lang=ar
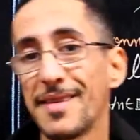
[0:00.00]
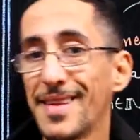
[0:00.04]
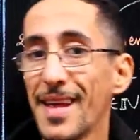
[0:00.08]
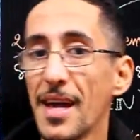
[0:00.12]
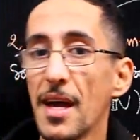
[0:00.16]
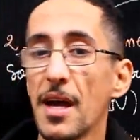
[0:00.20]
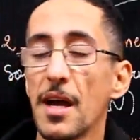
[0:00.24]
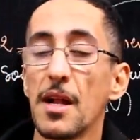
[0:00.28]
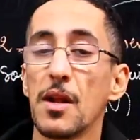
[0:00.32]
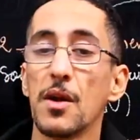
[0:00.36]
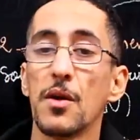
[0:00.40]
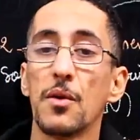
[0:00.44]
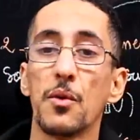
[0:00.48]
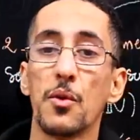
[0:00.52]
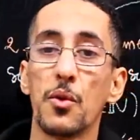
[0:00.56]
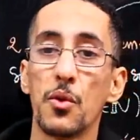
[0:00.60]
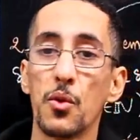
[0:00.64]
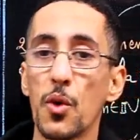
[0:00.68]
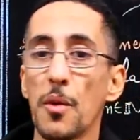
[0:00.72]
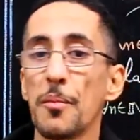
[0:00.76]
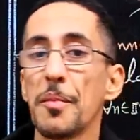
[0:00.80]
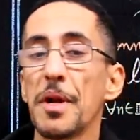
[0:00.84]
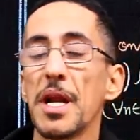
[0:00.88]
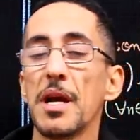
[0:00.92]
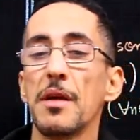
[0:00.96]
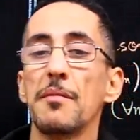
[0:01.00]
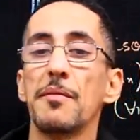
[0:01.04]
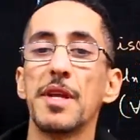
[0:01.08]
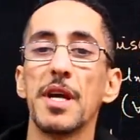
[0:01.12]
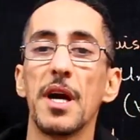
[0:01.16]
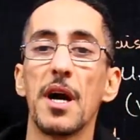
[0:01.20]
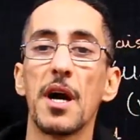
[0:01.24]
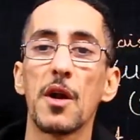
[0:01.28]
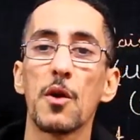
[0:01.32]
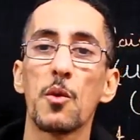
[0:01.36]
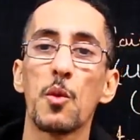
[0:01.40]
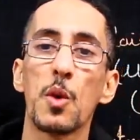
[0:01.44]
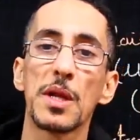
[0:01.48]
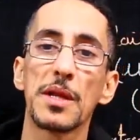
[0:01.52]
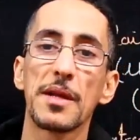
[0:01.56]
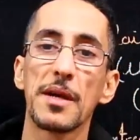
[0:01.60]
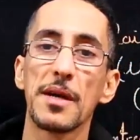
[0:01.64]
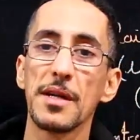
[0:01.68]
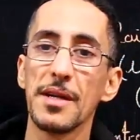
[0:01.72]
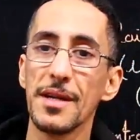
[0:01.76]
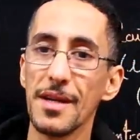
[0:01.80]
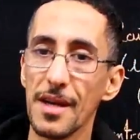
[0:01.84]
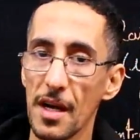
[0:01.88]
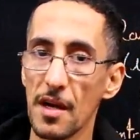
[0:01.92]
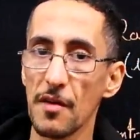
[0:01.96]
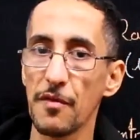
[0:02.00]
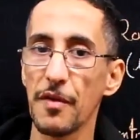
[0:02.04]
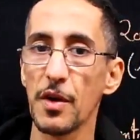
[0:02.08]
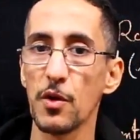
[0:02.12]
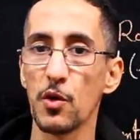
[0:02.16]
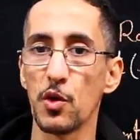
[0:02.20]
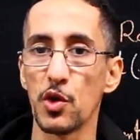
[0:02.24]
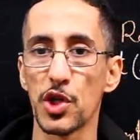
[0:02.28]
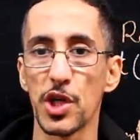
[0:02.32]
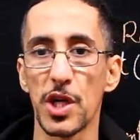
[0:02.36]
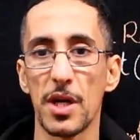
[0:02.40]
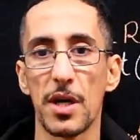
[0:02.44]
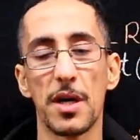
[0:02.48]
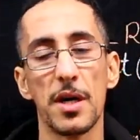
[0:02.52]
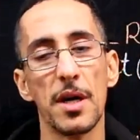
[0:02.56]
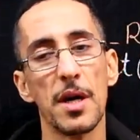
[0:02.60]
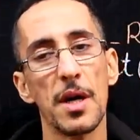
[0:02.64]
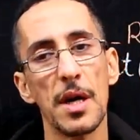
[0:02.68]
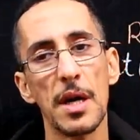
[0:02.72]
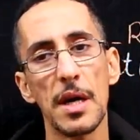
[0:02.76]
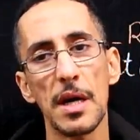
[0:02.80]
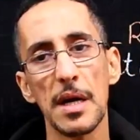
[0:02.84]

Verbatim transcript: سهل وهو من الامتحان الوطني 2010